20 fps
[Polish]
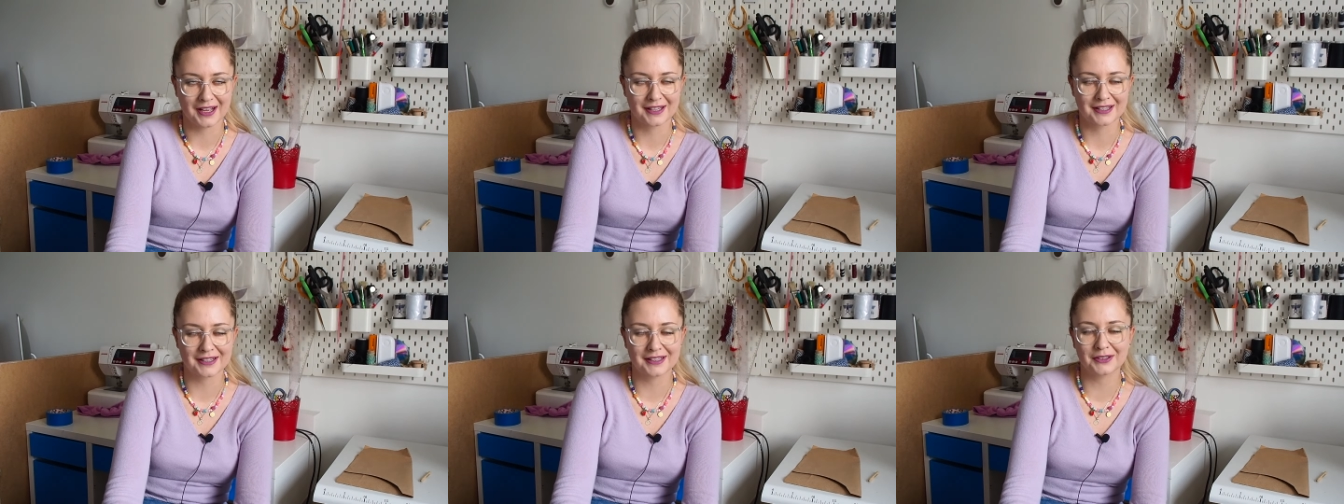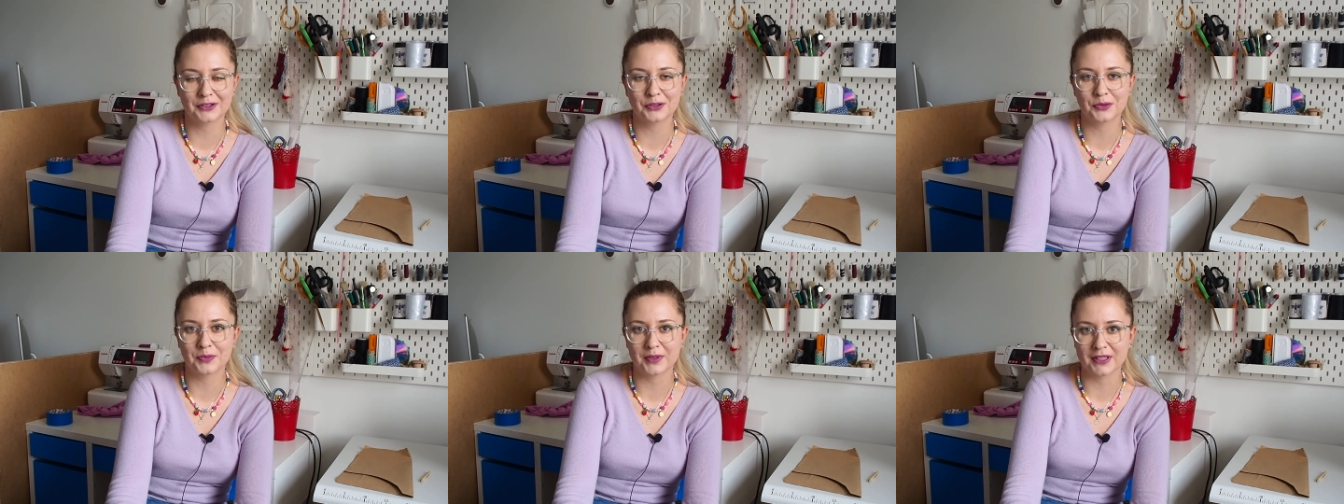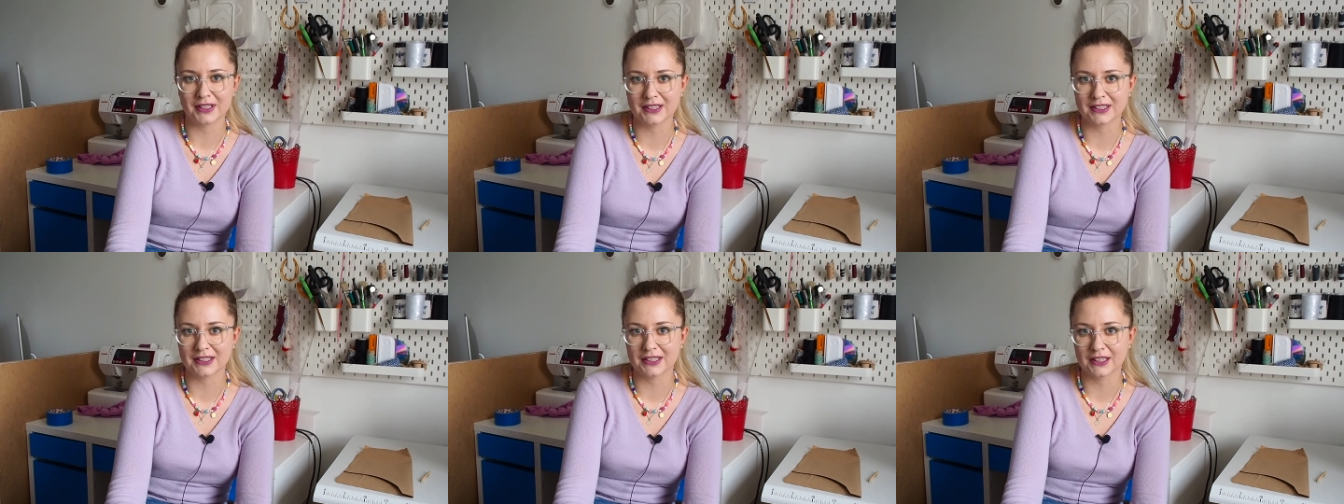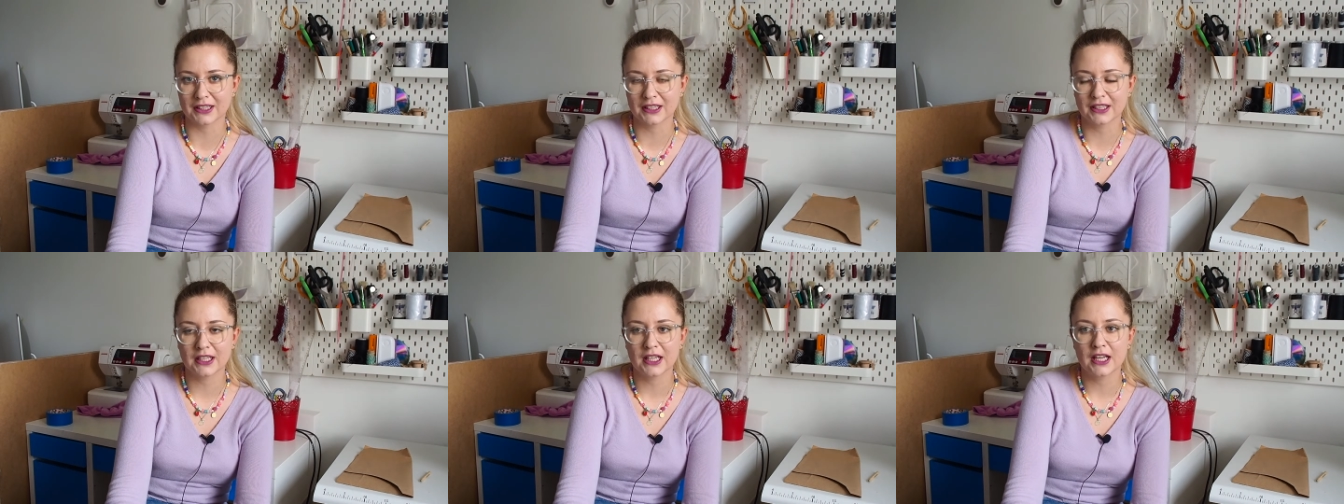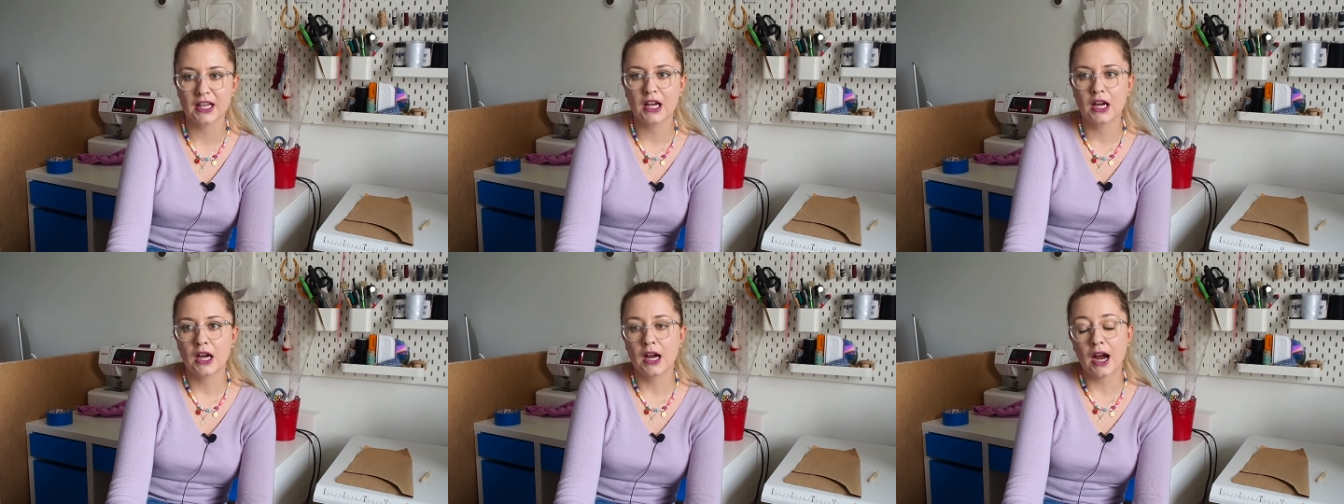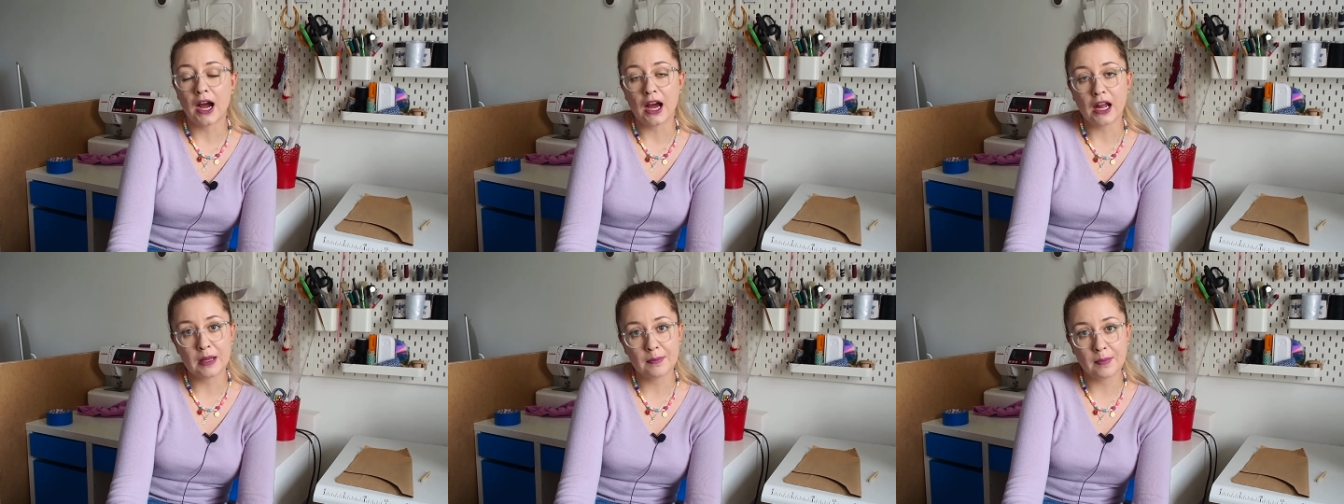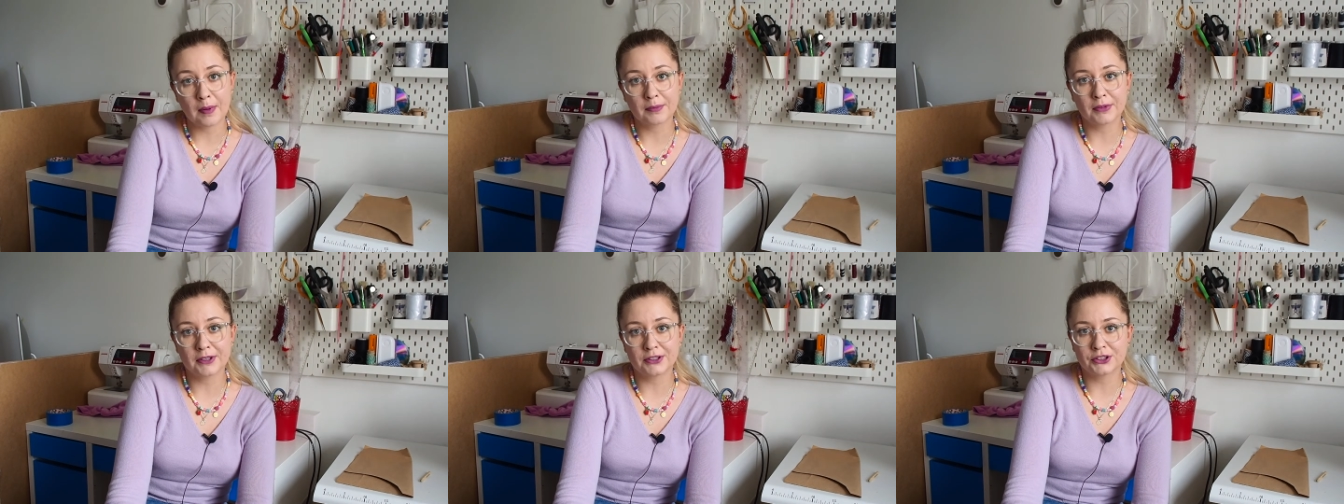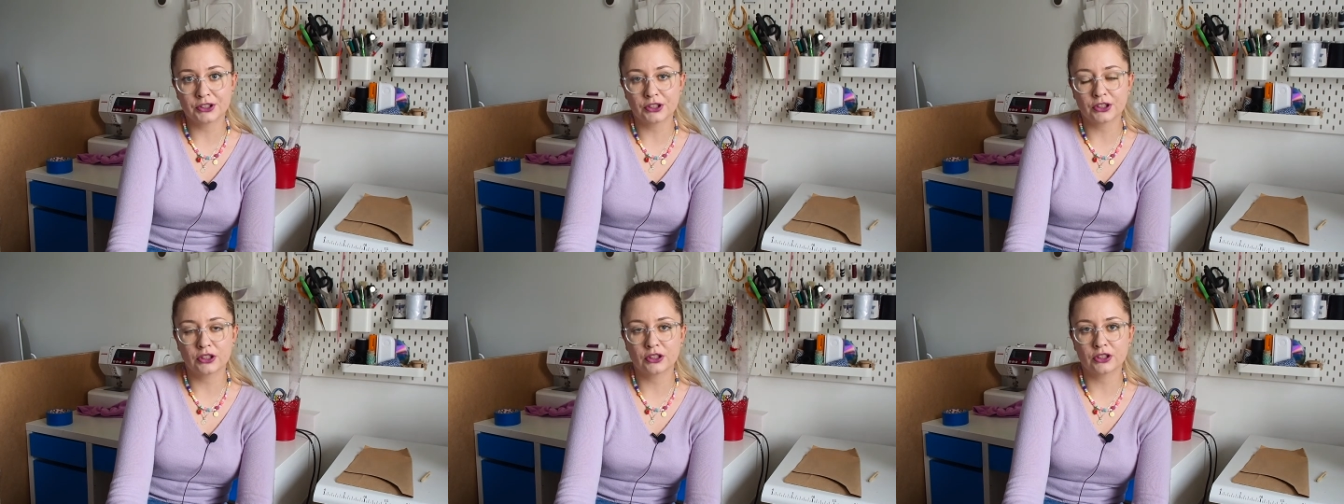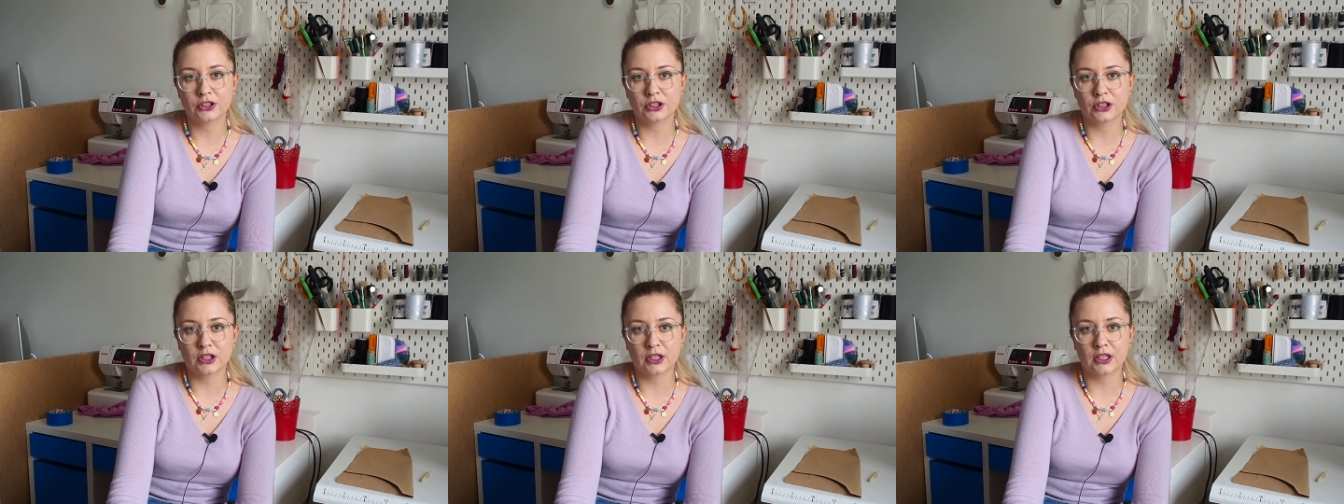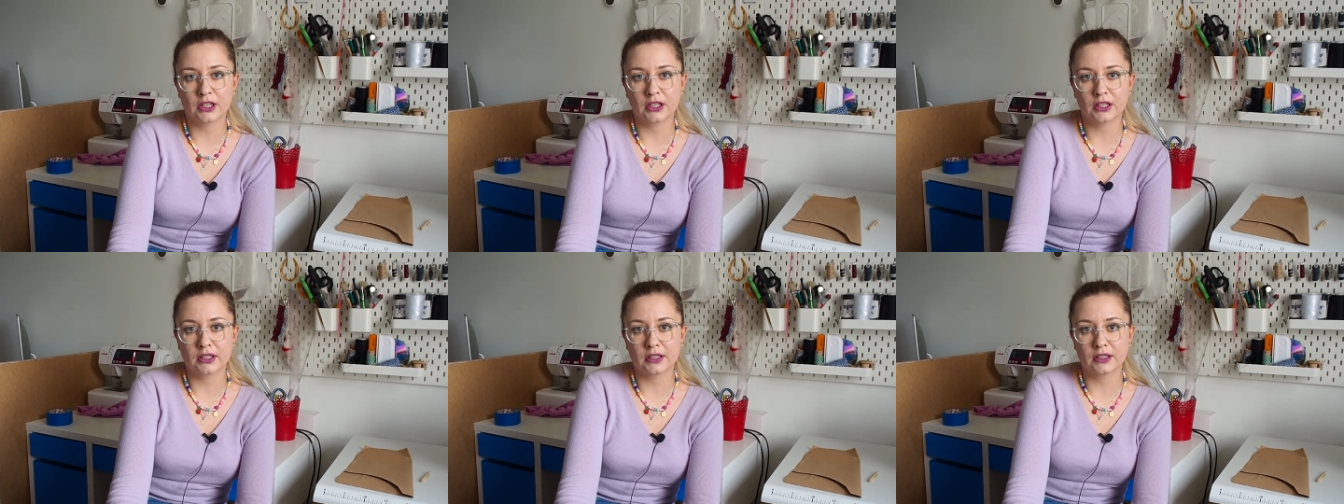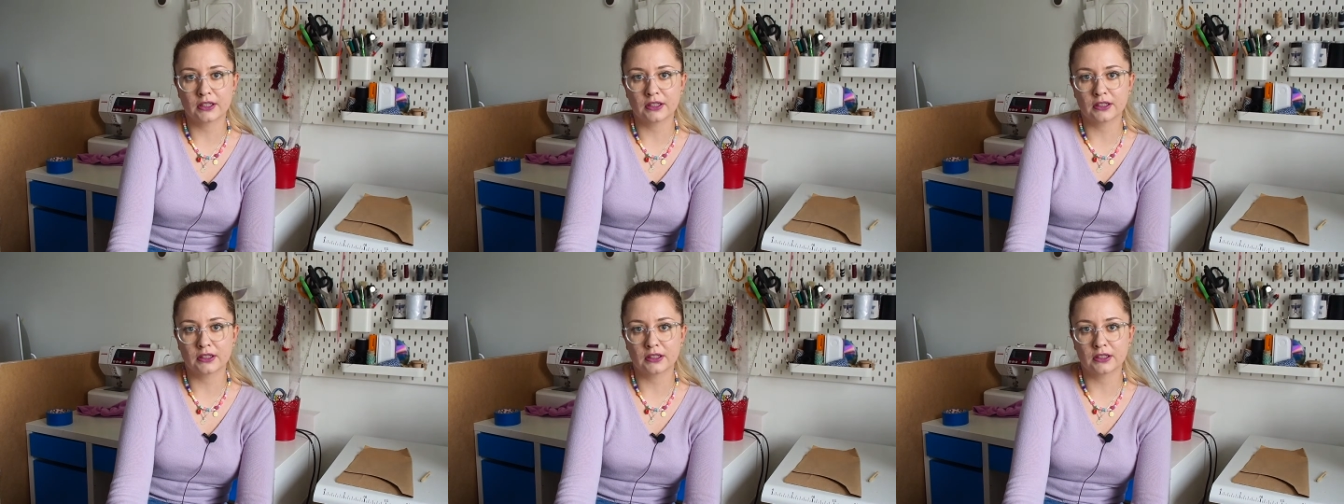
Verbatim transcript: za to miejsce. Ale mam nadzieję, że,